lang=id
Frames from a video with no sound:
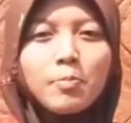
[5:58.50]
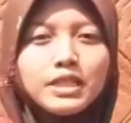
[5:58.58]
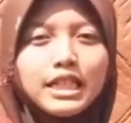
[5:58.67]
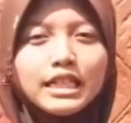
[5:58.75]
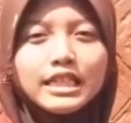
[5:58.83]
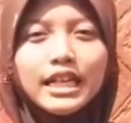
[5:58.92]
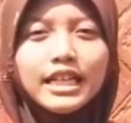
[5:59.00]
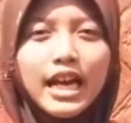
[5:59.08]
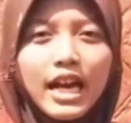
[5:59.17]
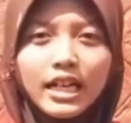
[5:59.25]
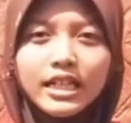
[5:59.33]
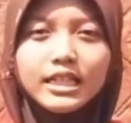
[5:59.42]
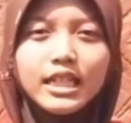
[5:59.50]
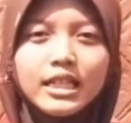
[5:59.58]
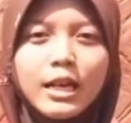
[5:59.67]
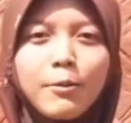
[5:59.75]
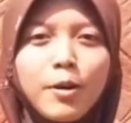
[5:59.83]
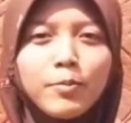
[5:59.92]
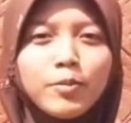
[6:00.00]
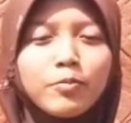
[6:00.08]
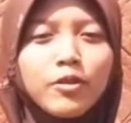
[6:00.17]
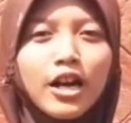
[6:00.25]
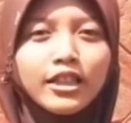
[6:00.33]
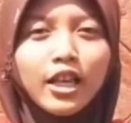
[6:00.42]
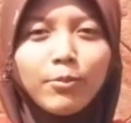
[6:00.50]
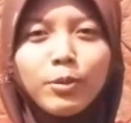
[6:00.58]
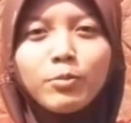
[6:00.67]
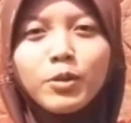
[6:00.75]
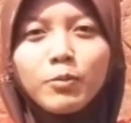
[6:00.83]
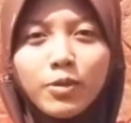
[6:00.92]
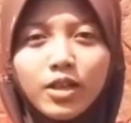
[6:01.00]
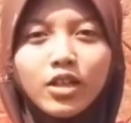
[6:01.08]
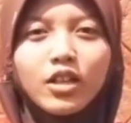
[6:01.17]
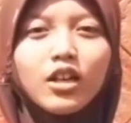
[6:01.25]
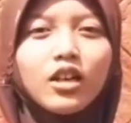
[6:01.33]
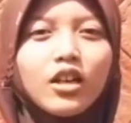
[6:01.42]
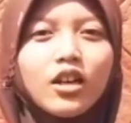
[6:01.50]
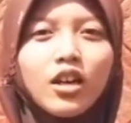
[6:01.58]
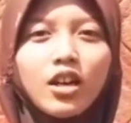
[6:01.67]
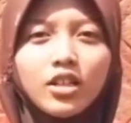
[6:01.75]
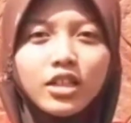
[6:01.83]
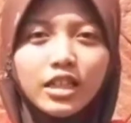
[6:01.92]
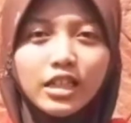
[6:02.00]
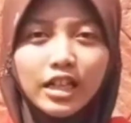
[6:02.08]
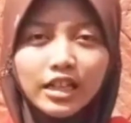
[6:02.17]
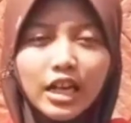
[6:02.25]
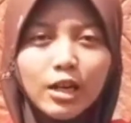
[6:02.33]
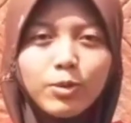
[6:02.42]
Pesan saya, kerjasama antar pembimbing ditingkatkan